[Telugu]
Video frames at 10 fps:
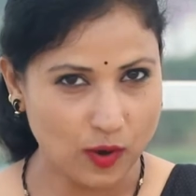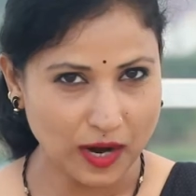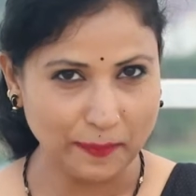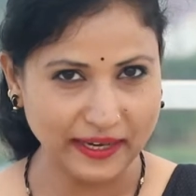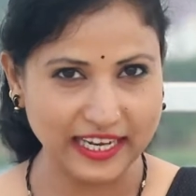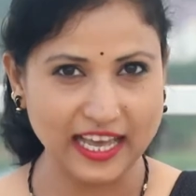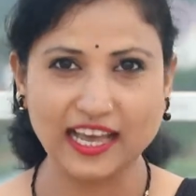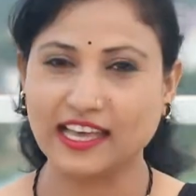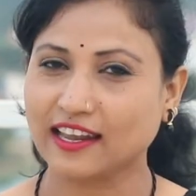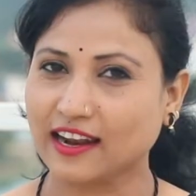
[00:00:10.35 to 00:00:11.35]
ఒకప్పటిలా
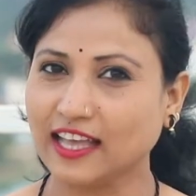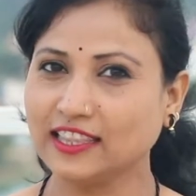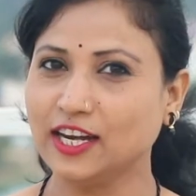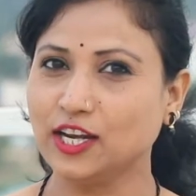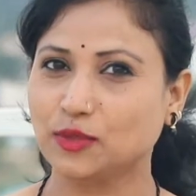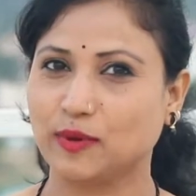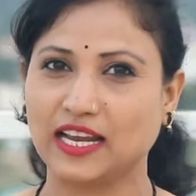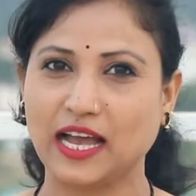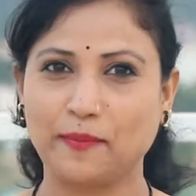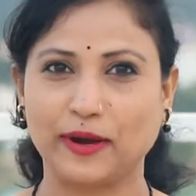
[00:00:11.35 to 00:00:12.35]
రాత్రిళ్ళు
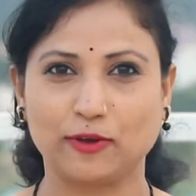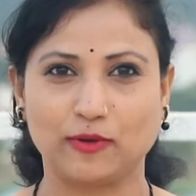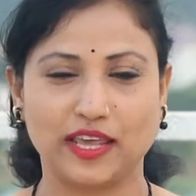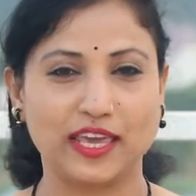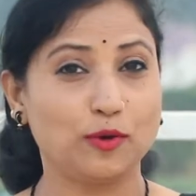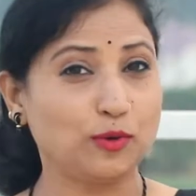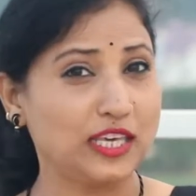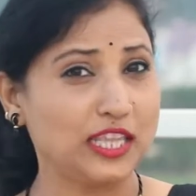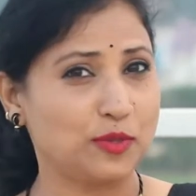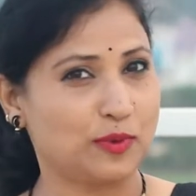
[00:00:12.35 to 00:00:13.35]
త్వరగా పడుకొని
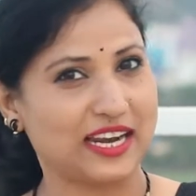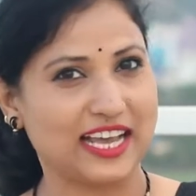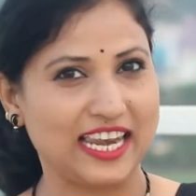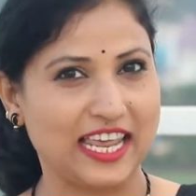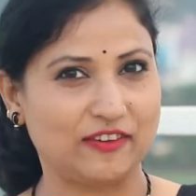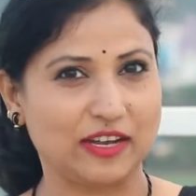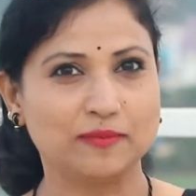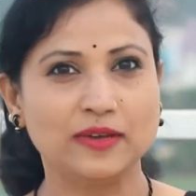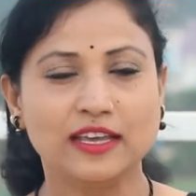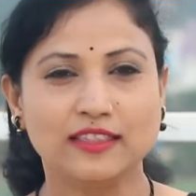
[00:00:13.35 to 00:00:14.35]
ఉదయం త్వరగా
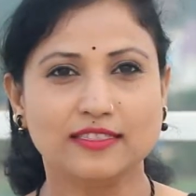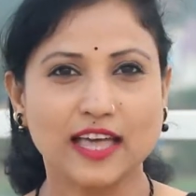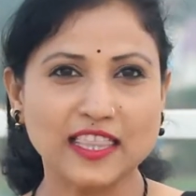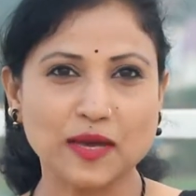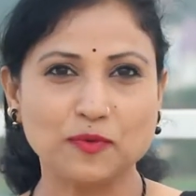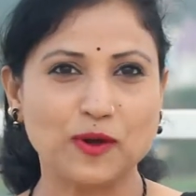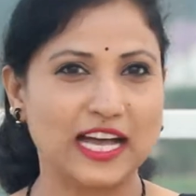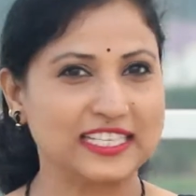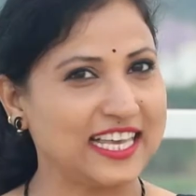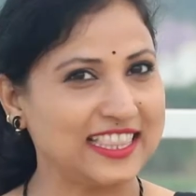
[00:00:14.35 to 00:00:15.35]
లేవటం దాదాపు
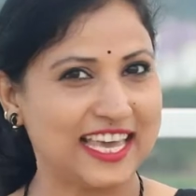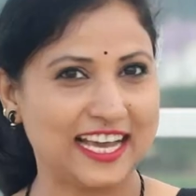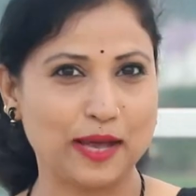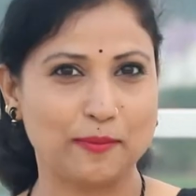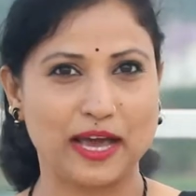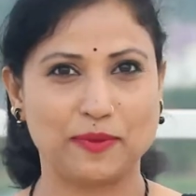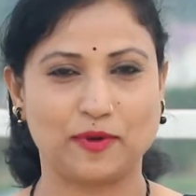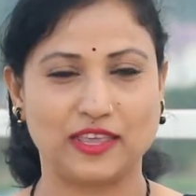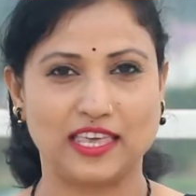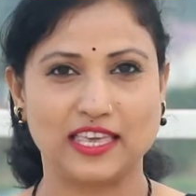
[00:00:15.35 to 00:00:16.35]
అసాధ్యంగా
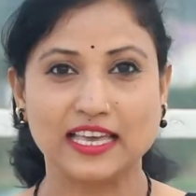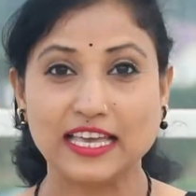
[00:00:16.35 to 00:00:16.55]
మారిపోయింది